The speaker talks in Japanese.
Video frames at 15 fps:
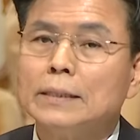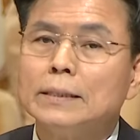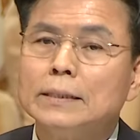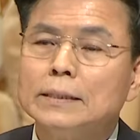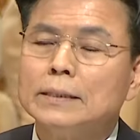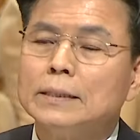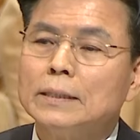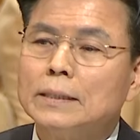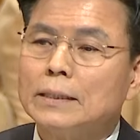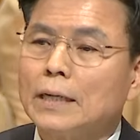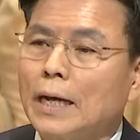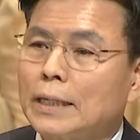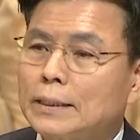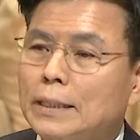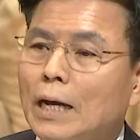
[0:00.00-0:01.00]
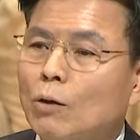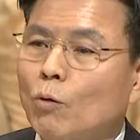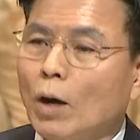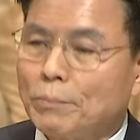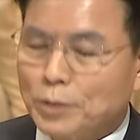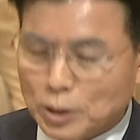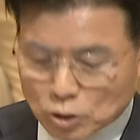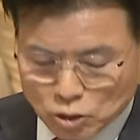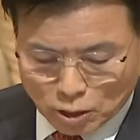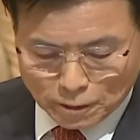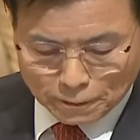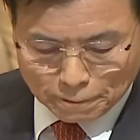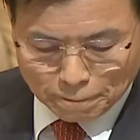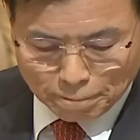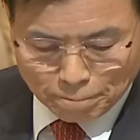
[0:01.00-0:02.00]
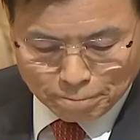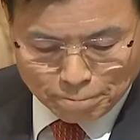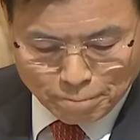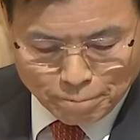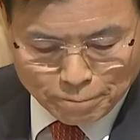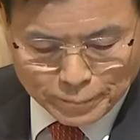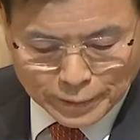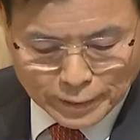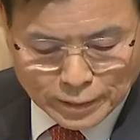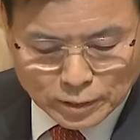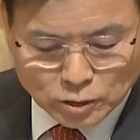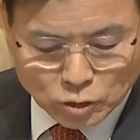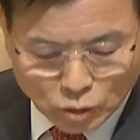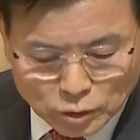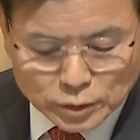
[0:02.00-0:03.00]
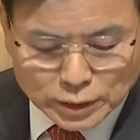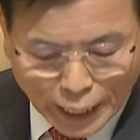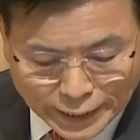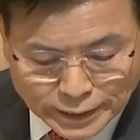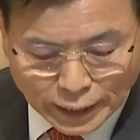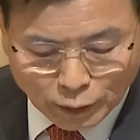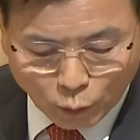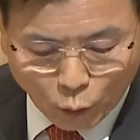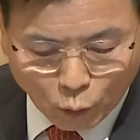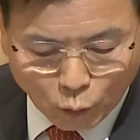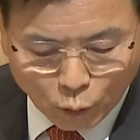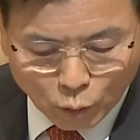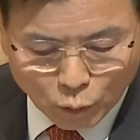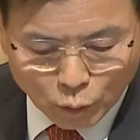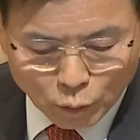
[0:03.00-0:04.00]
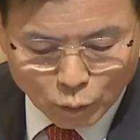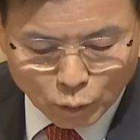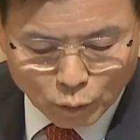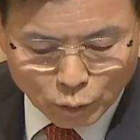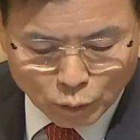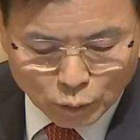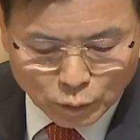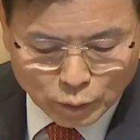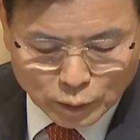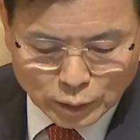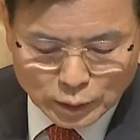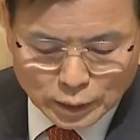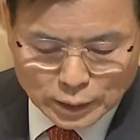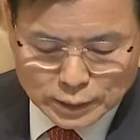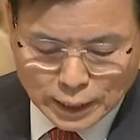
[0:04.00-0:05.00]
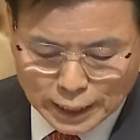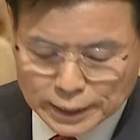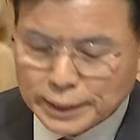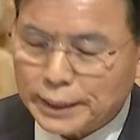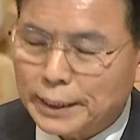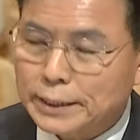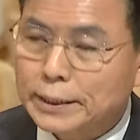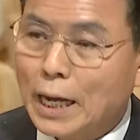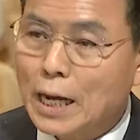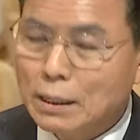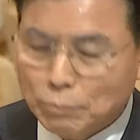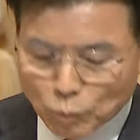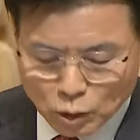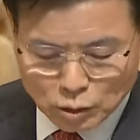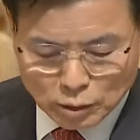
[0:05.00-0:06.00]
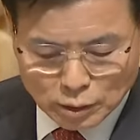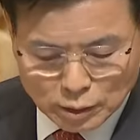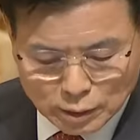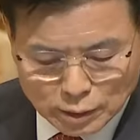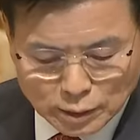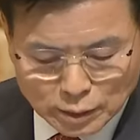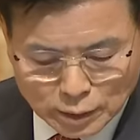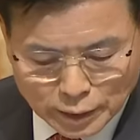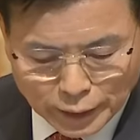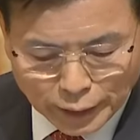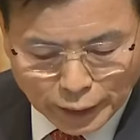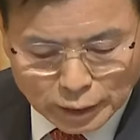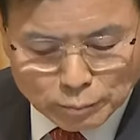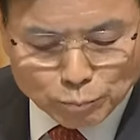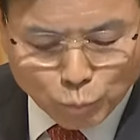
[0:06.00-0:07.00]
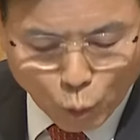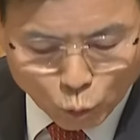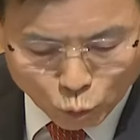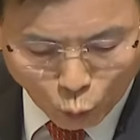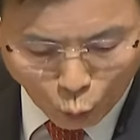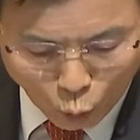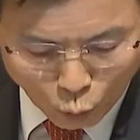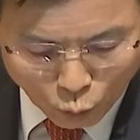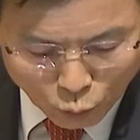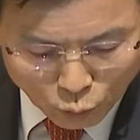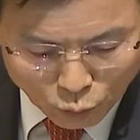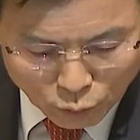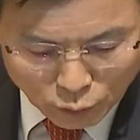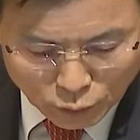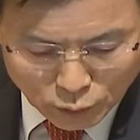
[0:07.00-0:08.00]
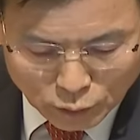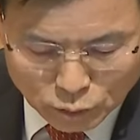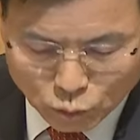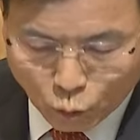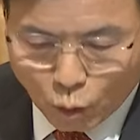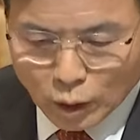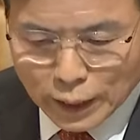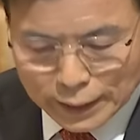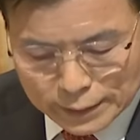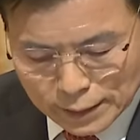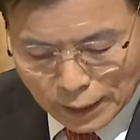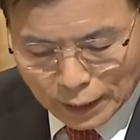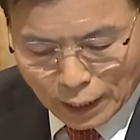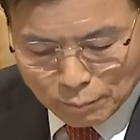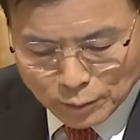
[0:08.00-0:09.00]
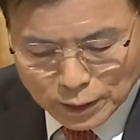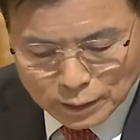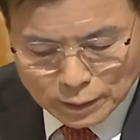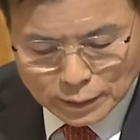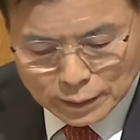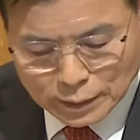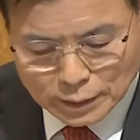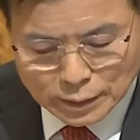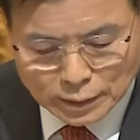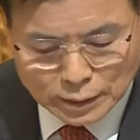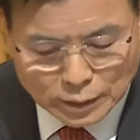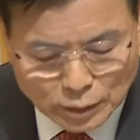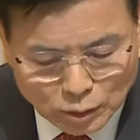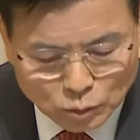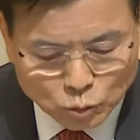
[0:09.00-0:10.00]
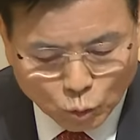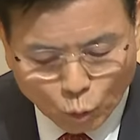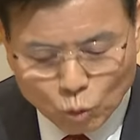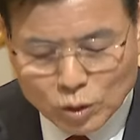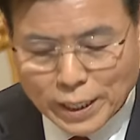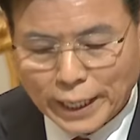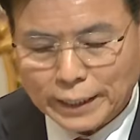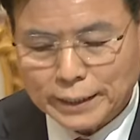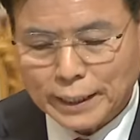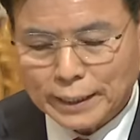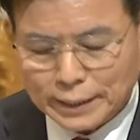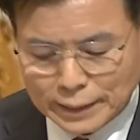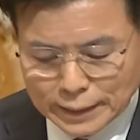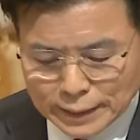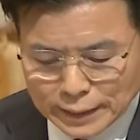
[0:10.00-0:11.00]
な考えをやめて肯定的な考えをしなければならないそういう姿勢で自分の人生を幸せに彫刻した人がソウ